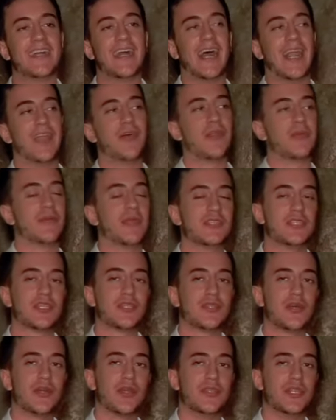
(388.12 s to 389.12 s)
Allora a una
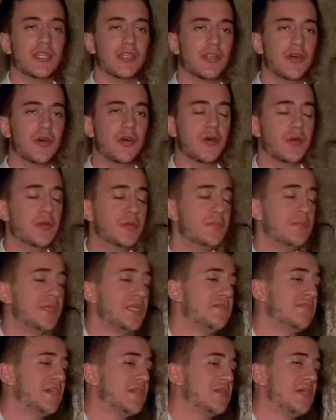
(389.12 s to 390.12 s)
certa ora ho detto, me
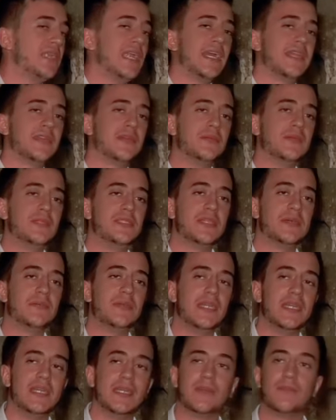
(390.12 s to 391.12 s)
ne vado a letto, mes
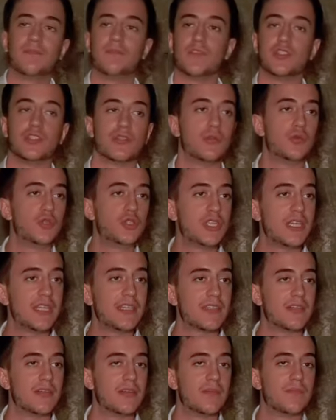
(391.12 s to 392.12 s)
amis. Sono
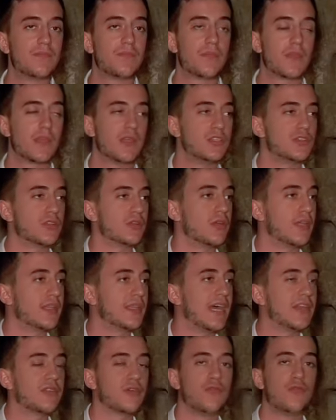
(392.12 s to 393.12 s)
uscito, sono
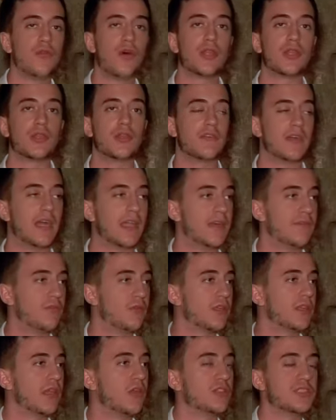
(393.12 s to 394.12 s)
andato fuori, dove,
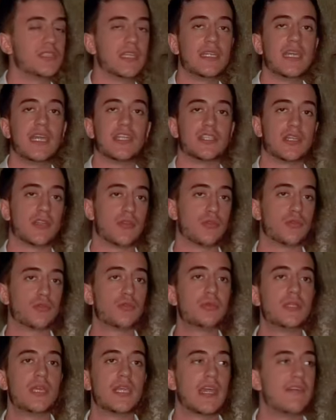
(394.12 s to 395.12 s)
fuori dall'osteria, c'erano
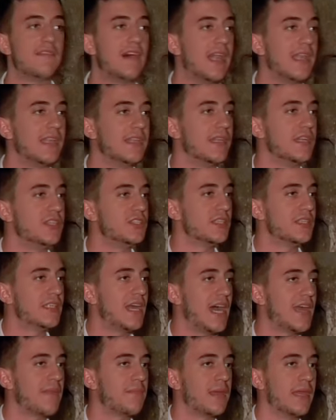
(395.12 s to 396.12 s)
tutti i cavalli dei
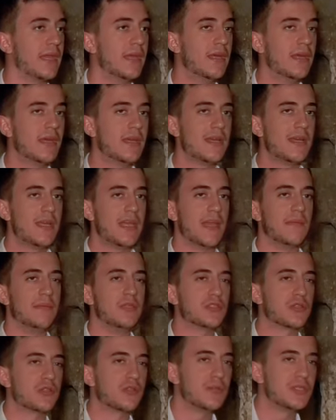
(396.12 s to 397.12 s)
gendarmi e mi
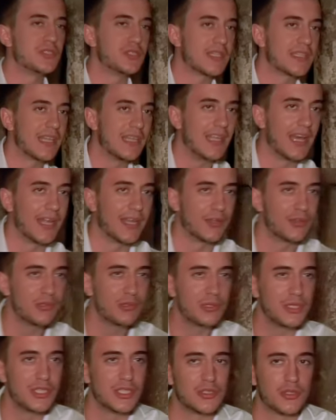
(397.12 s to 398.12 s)
sono messo a tagliare
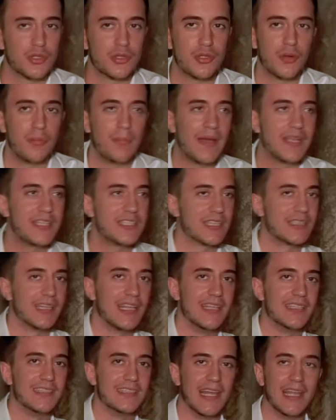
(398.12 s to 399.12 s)
tutti i sottopancia
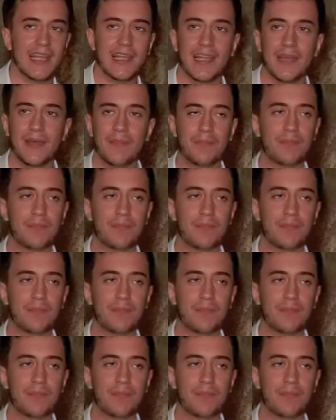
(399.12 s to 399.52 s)
delle sette,